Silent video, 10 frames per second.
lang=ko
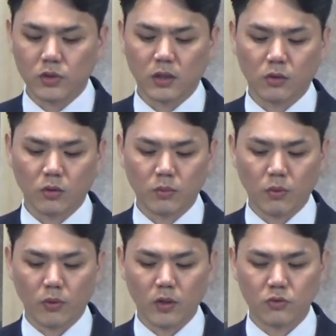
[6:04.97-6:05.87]
제대로
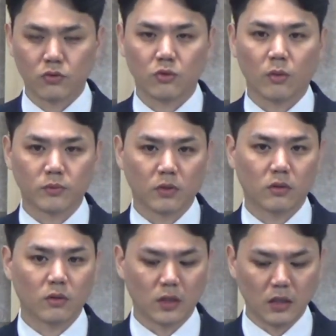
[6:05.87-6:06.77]
보호해 줄 수
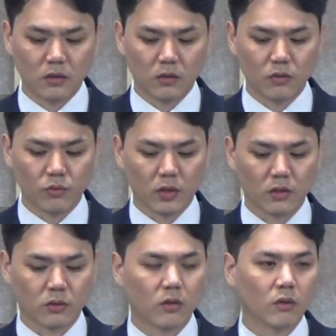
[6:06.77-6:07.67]
없었던 이들을
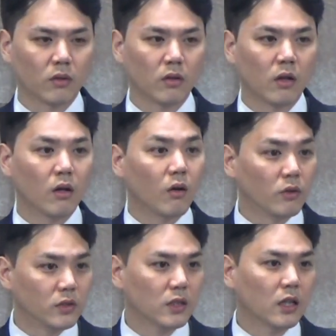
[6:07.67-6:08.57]
위해서
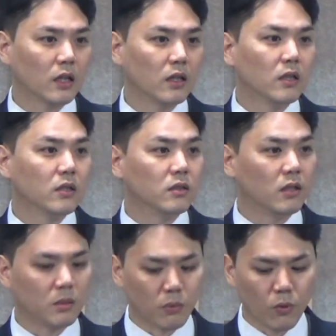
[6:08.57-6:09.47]
언제나
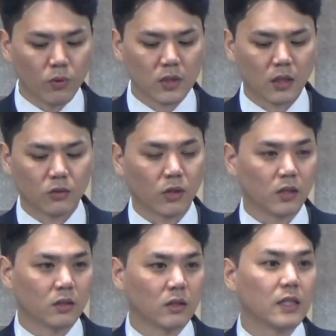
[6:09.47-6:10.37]
그들의 보호자가
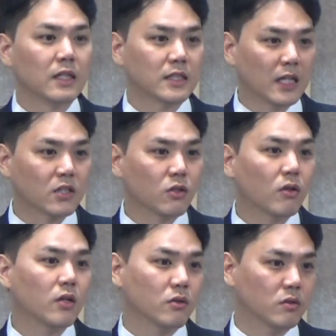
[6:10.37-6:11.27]
되기를
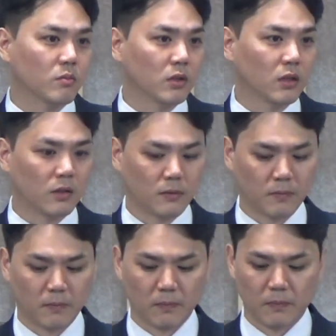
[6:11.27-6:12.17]
자처하셨습니다.
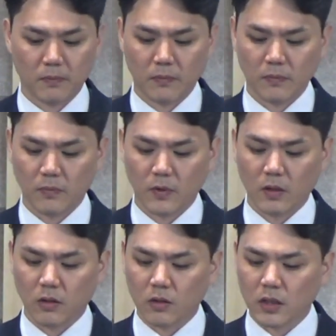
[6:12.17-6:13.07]

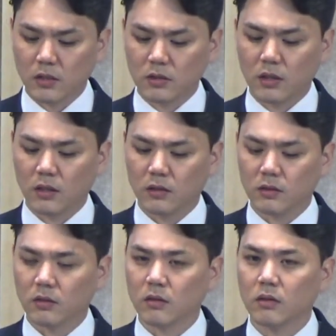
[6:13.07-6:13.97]
그러나
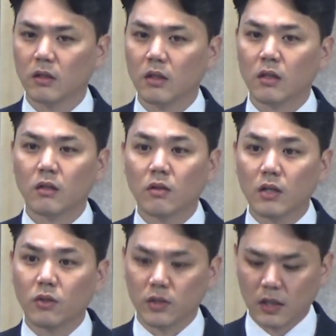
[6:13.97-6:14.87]
이스라엘은
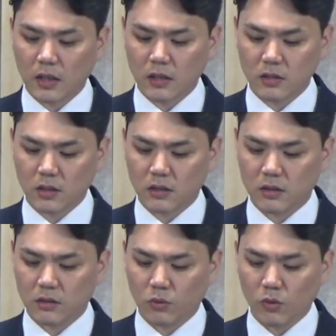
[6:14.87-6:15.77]
그러한 연약한
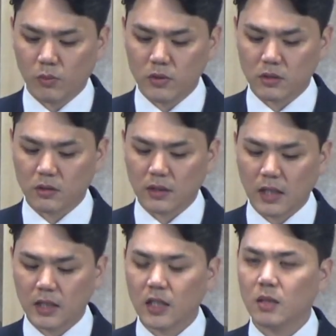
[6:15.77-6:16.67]
자를 돌보시는
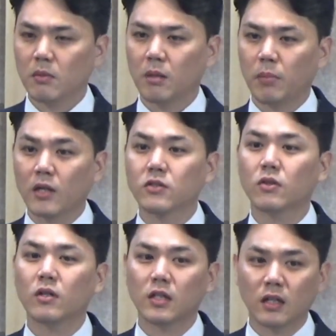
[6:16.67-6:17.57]
하나님의
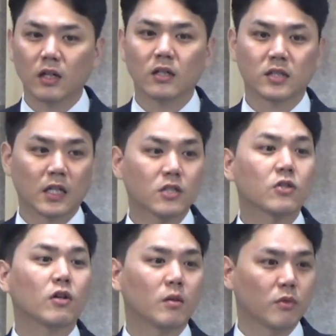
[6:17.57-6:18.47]
백성이라
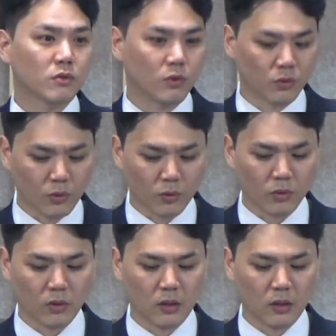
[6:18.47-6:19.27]
자처하면서도